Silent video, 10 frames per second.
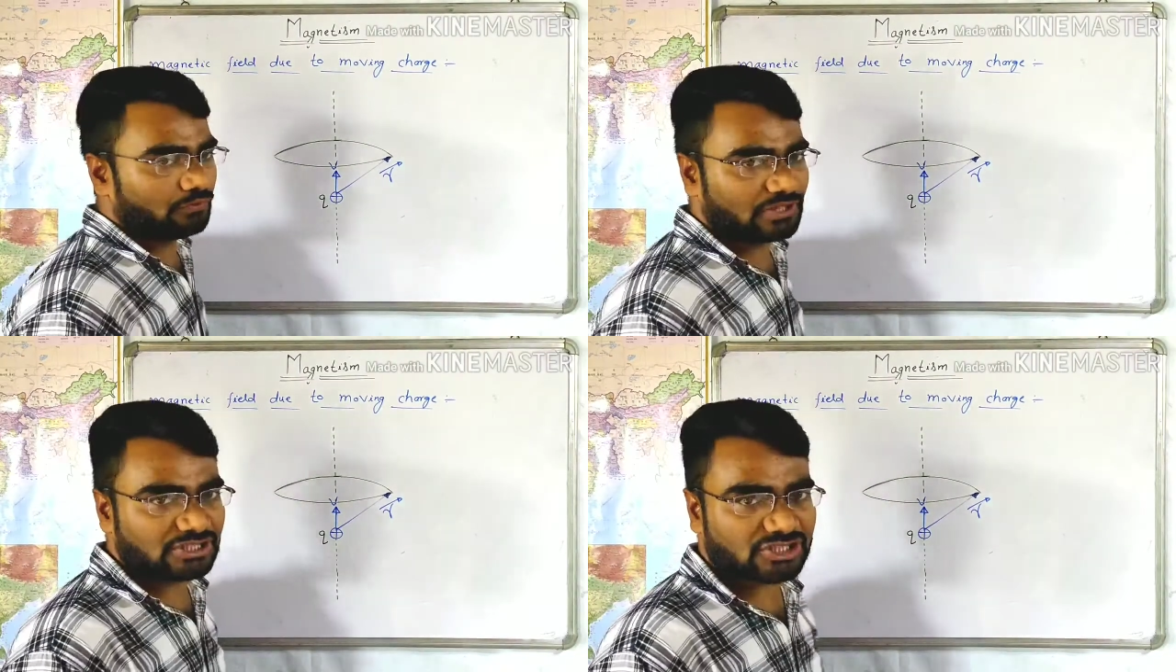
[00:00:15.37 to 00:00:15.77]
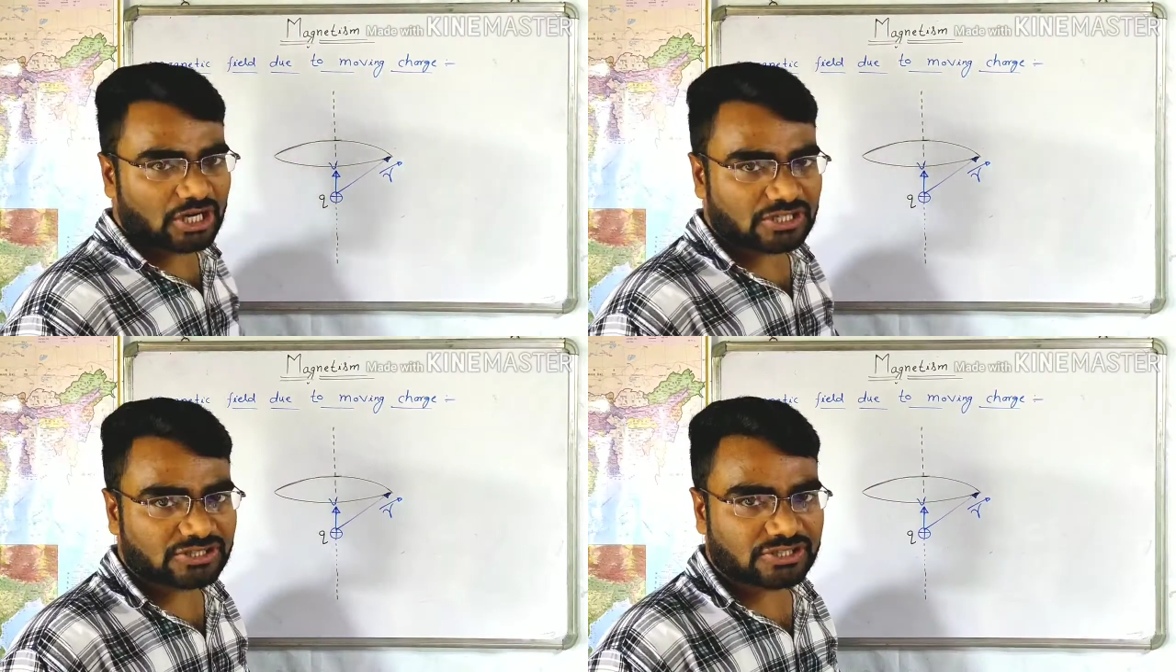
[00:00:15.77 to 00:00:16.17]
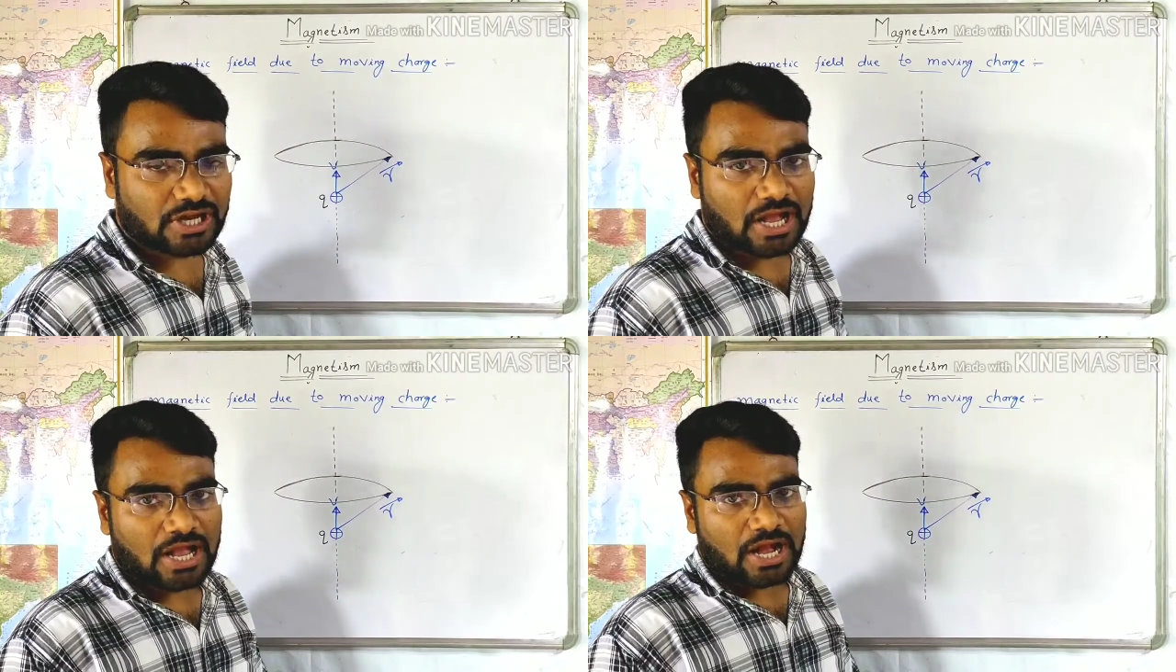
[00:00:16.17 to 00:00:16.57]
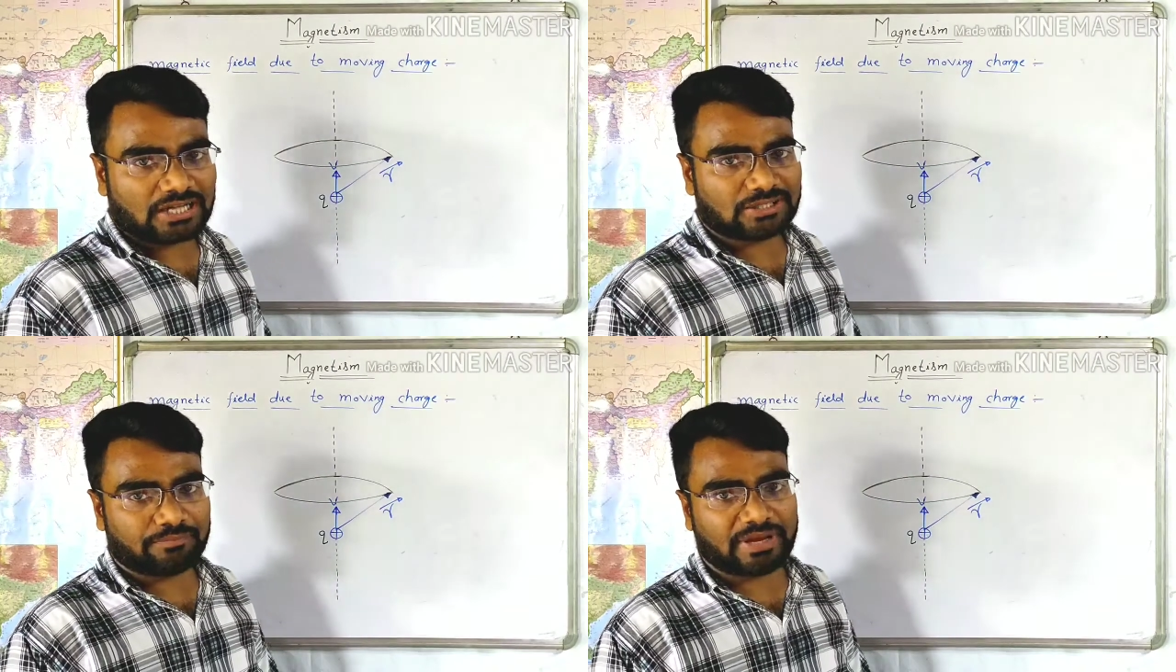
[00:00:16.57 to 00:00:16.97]
मूविंग चार्ज
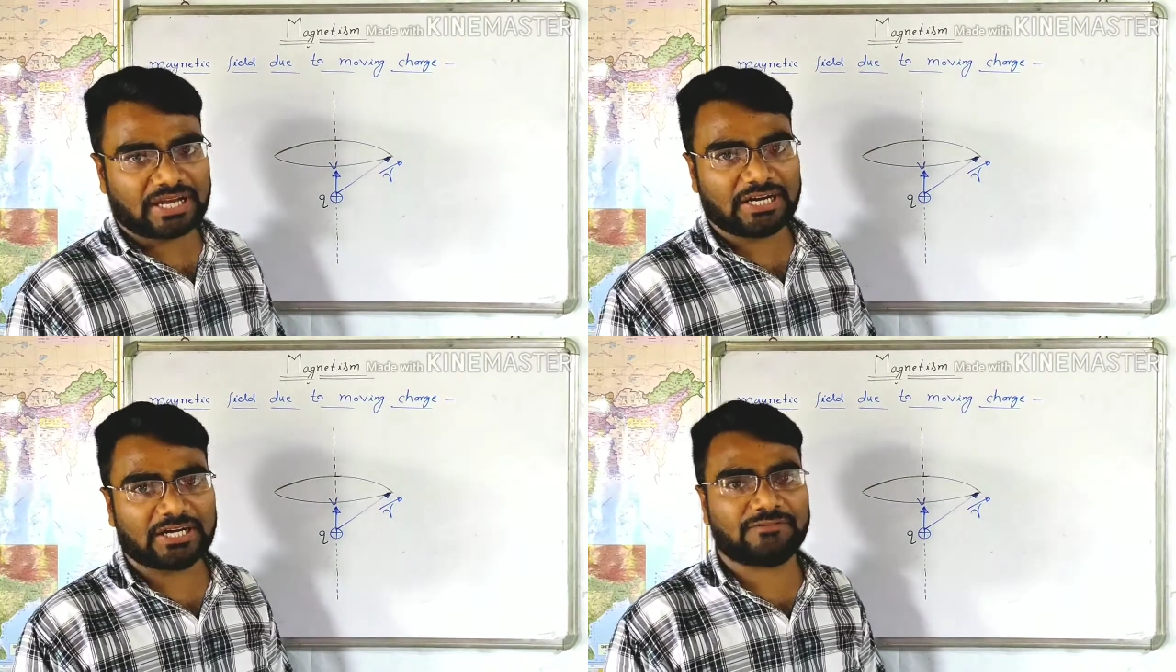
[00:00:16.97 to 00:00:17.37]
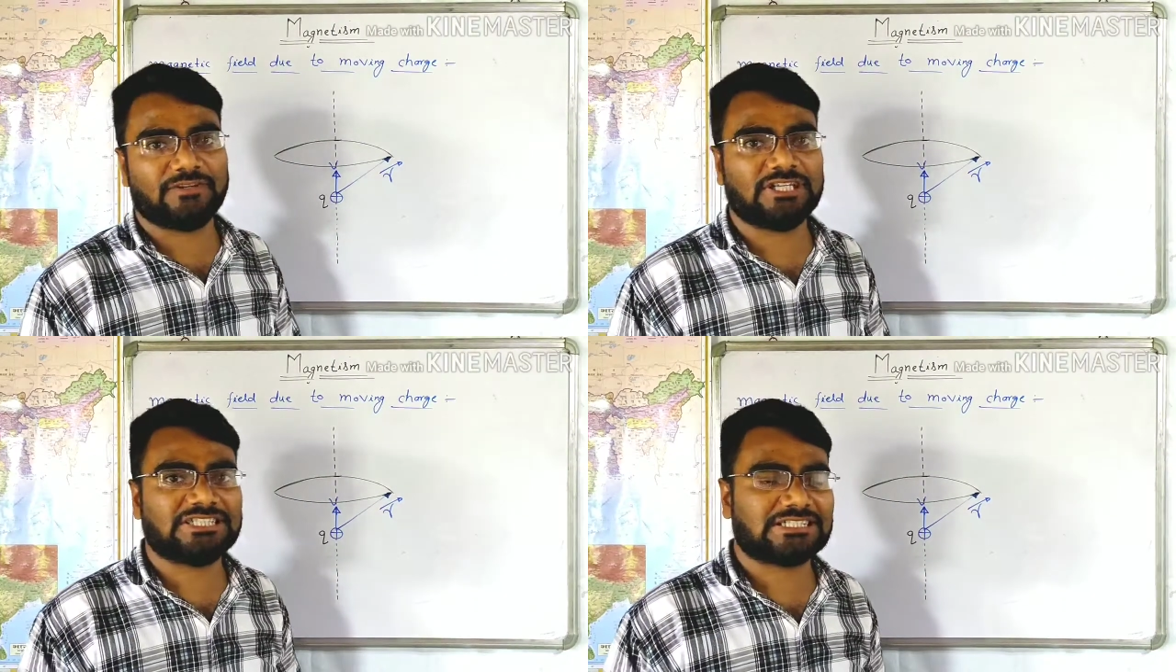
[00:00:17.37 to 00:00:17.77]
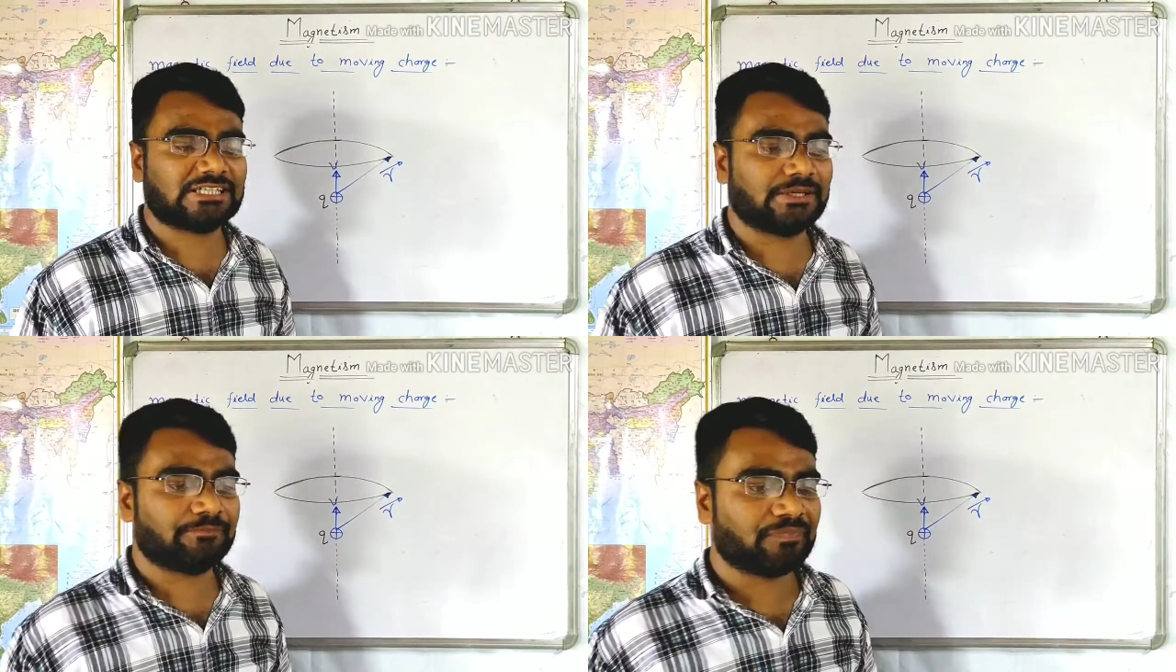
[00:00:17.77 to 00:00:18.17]
अच्छा मैग्नेटिक फील्ड जैसे